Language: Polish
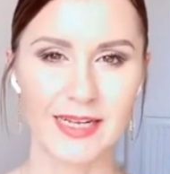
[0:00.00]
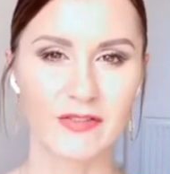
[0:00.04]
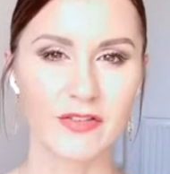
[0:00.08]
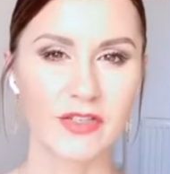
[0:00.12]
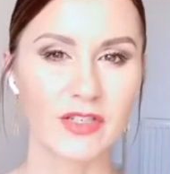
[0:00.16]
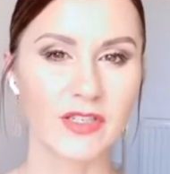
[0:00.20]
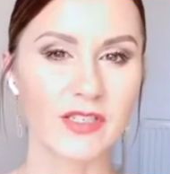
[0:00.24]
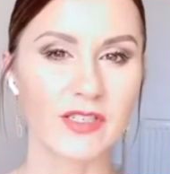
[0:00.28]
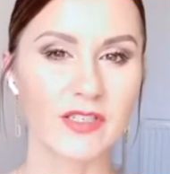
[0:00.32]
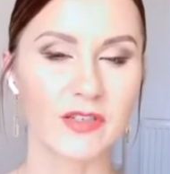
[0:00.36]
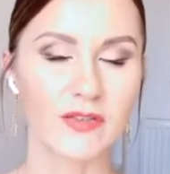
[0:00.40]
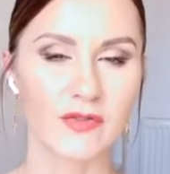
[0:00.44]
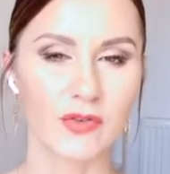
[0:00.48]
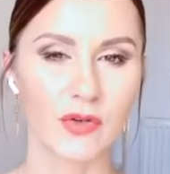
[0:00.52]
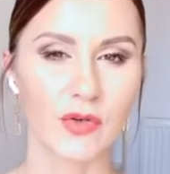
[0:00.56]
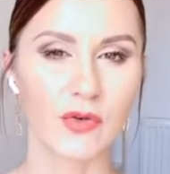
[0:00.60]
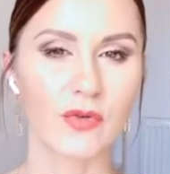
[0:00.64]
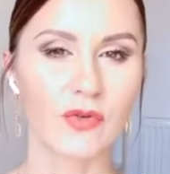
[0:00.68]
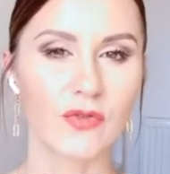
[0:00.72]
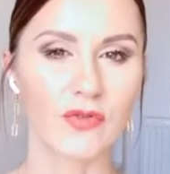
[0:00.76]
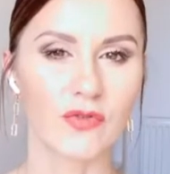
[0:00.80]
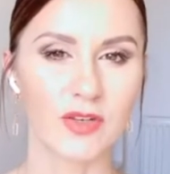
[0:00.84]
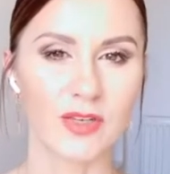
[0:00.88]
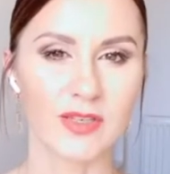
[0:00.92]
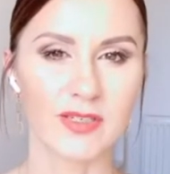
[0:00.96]
Wszyscy
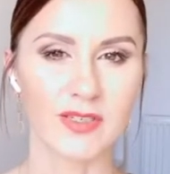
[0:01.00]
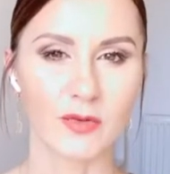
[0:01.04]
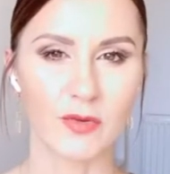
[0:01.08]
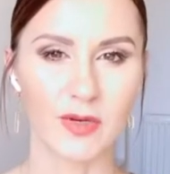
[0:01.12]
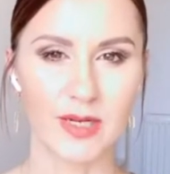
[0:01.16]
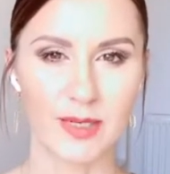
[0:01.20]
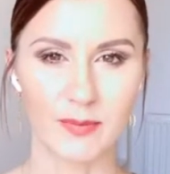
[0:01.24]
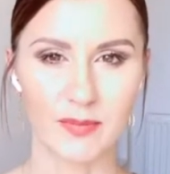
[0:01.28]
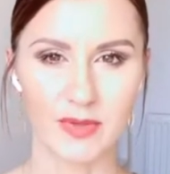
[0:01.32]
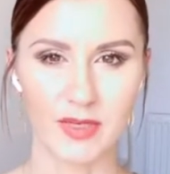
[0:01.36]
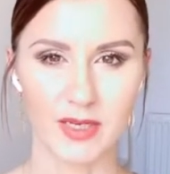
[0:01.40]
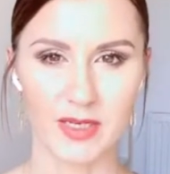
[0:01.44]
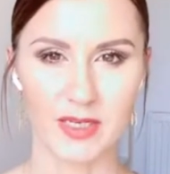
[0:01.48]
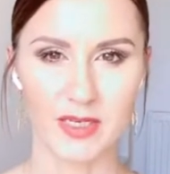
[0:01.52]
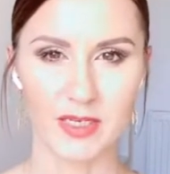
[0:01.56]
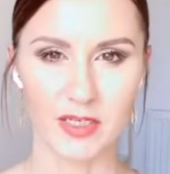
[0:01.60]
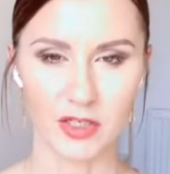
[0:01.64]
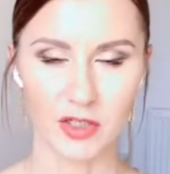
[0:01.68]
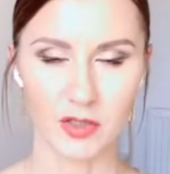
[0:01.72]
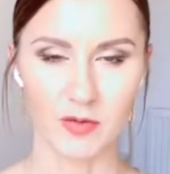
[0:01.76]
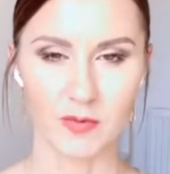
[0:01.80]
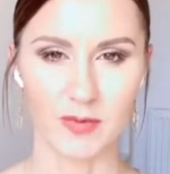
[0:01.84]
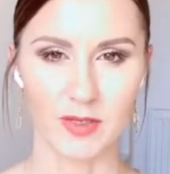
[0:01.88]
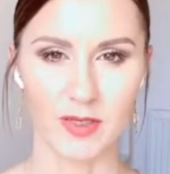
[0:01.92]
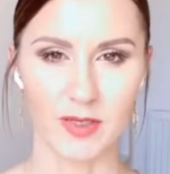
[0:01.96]
wokół wiedzą lepiej
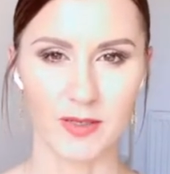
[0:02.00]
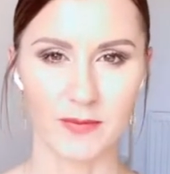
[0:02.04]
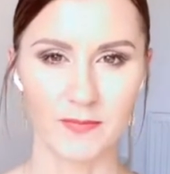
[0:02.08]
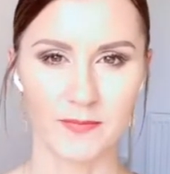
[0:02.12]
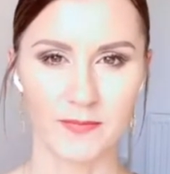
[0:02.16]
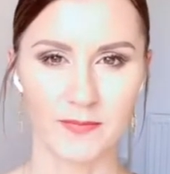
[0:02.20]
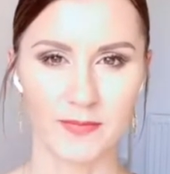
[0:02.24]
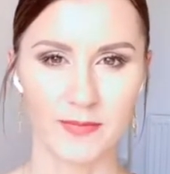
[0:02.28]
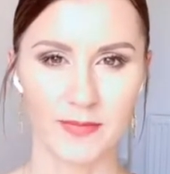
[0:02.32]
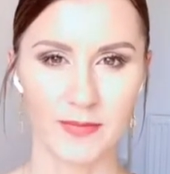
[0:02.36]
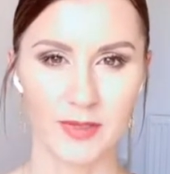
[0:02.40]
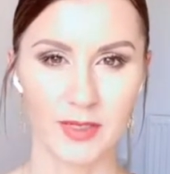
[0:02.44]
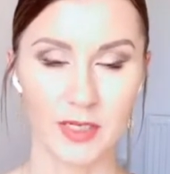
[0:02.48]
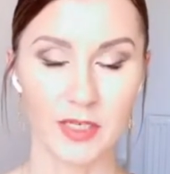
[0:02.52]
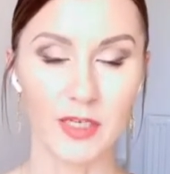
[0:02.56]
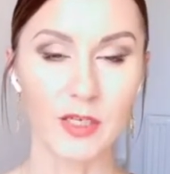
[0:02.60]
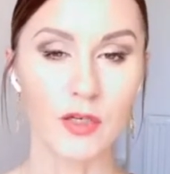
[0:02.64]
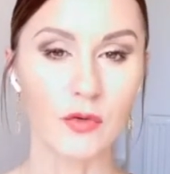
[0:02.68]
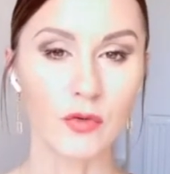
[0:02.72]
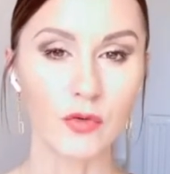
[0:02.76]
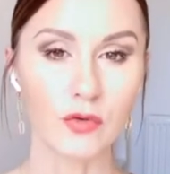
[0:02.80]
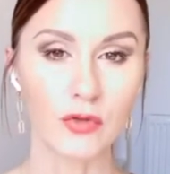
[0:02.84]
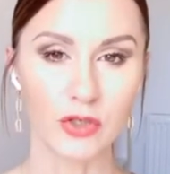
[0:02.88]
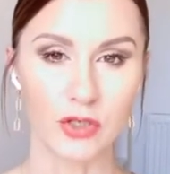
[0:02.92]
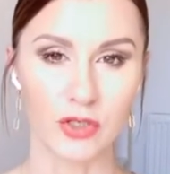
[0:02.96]
niż my i
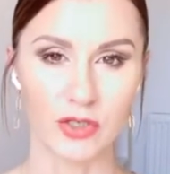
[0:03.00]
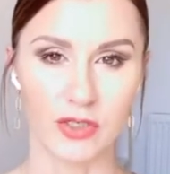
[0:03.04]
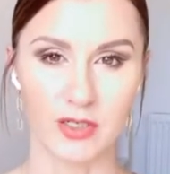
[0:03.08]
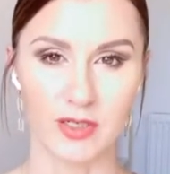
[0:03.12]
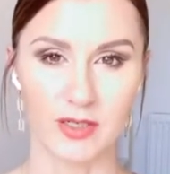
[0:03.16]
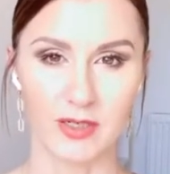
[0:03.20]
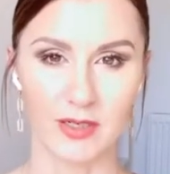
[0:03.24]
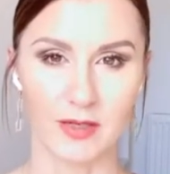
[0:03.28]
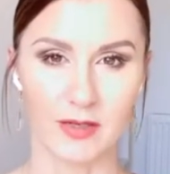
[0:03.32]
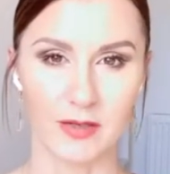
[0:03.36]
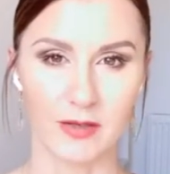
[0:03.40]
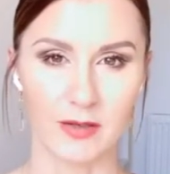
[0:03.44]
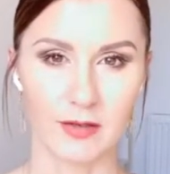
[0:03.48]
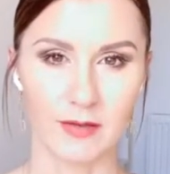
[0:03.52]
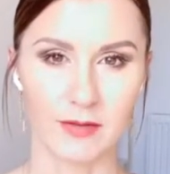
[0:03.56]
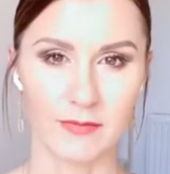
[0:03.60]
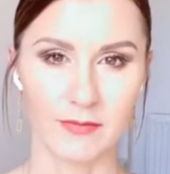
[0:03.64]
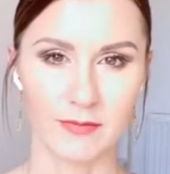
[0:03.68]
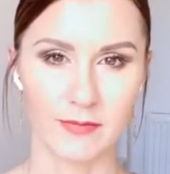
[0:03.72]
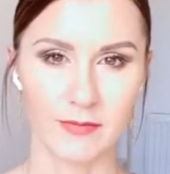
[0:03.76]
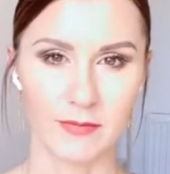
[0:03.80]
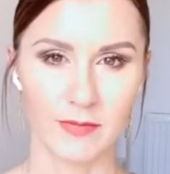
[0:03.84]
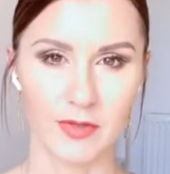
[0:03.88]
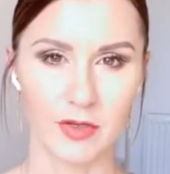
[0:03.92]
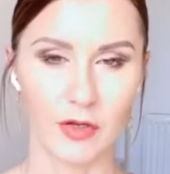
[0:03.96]
uczy się tego.
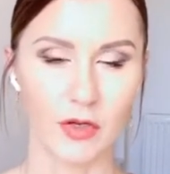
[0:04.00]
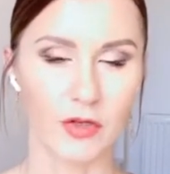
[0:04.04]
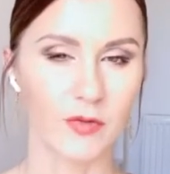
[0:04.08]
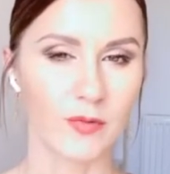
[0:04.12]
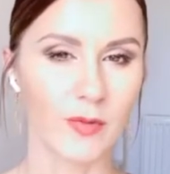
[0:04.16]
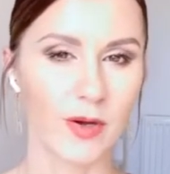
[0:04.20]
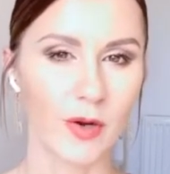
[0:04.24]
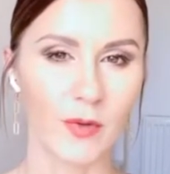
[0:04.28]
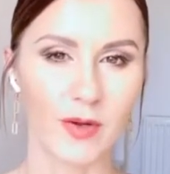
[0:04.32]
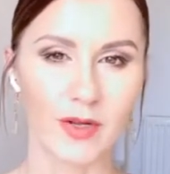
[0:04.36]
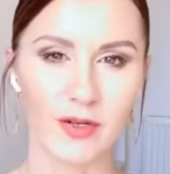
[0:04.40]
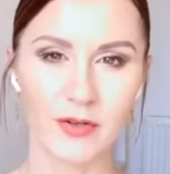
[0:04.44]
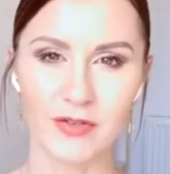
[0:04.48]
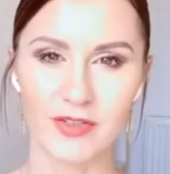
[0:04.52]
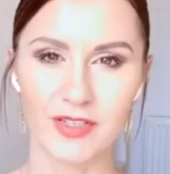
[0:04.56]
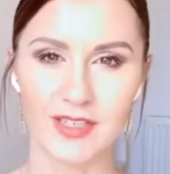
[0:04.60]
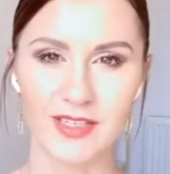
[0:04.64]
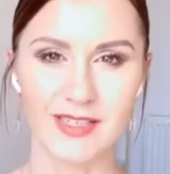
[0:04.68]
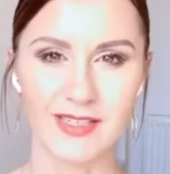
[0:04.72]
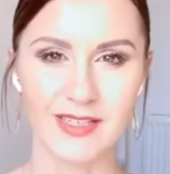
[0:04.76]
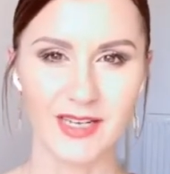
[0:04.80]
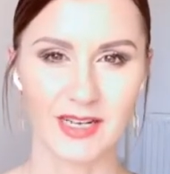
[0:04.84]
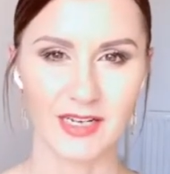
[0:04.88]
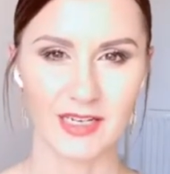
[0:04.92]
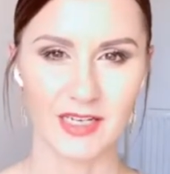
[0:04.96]
Od małego
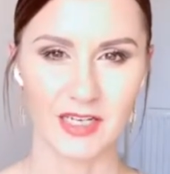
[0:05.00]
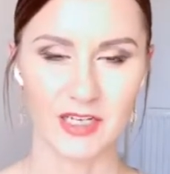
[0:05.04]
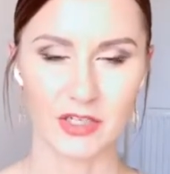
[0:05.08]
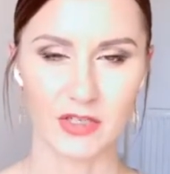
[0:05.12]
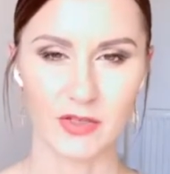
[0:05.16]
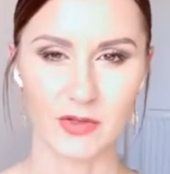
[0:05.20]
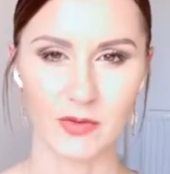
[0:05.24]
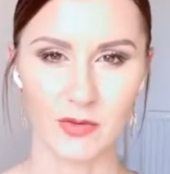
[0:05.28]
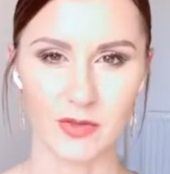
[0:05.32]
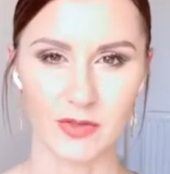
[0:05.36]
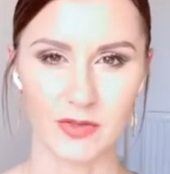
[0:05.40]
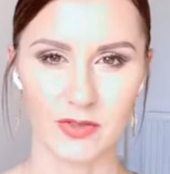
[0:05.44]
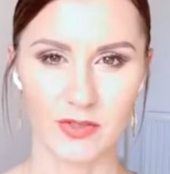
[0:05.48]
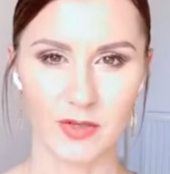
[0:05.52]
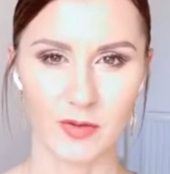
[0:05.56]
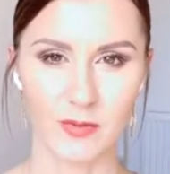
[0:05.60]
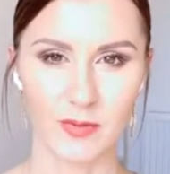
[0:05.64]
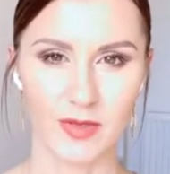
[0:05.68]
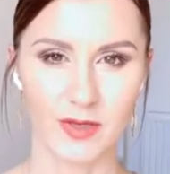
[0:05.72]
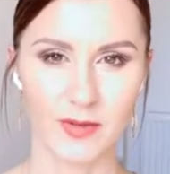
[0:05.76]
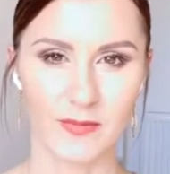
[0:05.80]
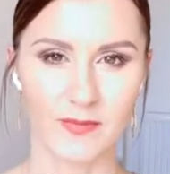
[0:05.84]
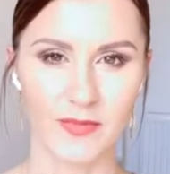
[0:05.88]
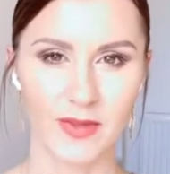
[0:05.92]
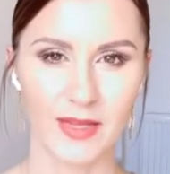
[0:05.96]
dziecka każdą
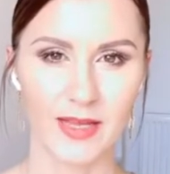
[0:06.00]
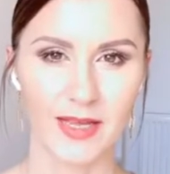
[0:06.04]
osobę.